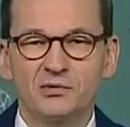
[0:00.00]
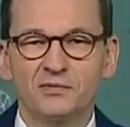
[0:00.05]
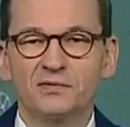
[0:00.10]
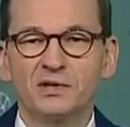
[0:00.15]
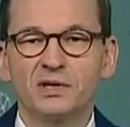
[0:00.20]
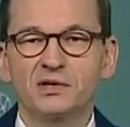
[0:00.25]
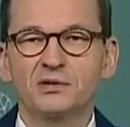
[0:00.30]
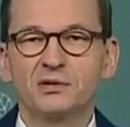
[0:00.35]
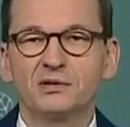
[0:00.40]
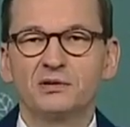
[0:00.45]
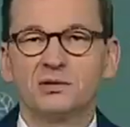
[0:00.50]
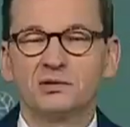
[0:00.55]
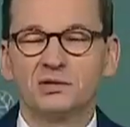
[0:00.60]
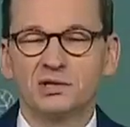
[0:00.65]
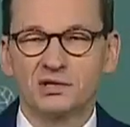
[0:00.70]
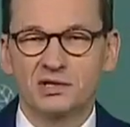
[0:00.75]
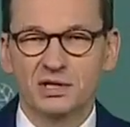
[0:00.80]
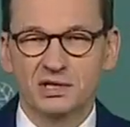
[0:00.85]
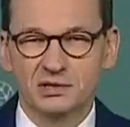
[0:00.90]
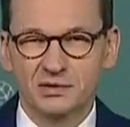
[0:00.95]
również od
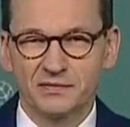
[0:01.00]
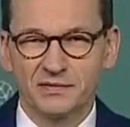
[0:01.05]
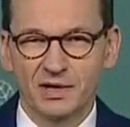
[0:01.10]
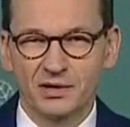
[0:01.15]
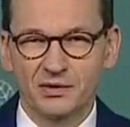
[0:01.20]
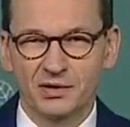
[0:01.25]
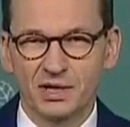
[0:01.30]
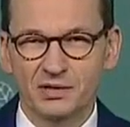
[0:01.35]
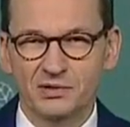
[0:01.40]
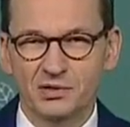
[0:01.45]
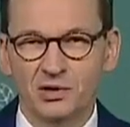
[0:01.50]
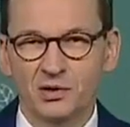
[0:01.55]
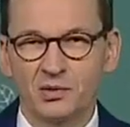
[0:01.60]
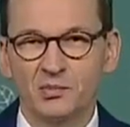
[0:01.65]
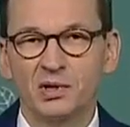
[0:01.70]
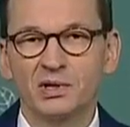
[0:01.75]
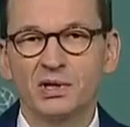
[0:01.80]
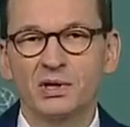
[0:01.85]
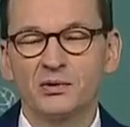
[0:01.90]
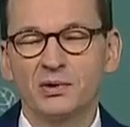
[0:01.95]
dotychczasowego
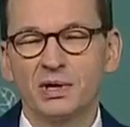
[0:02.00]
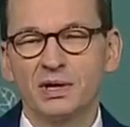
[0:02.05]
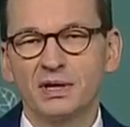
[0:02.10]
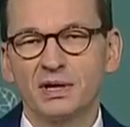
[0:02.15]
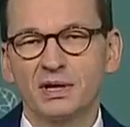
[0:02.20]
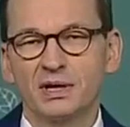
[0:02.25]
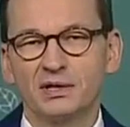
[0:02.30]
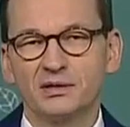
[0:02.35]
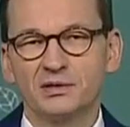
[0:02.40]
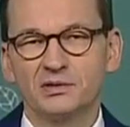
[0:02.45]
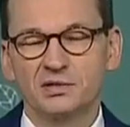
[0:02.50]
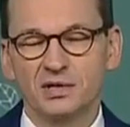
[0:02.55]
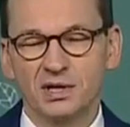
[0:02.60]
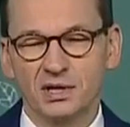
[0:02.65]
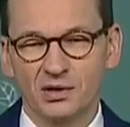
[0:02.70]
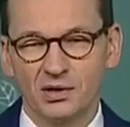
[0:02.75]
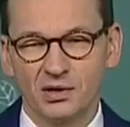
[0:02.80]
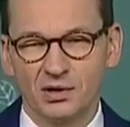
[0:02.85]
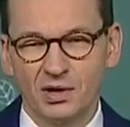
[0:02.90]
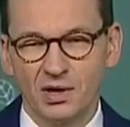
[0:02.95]
naszego modelu
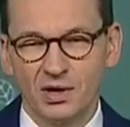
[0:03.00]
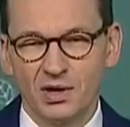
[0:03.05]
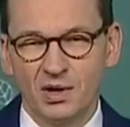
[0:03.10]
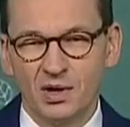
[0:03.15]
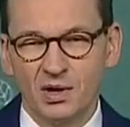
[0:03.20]
energetycznego,